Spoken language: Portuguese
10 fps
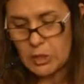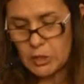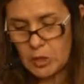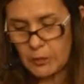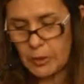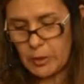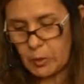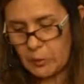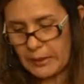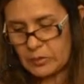sobre o
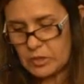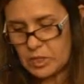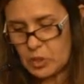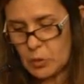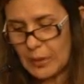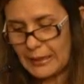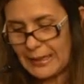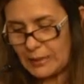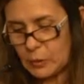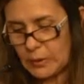argumento de sua
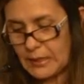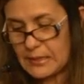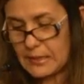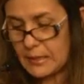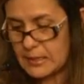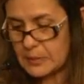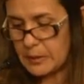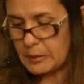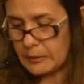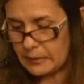natureza
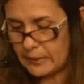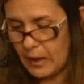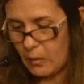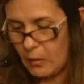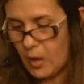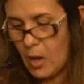experimental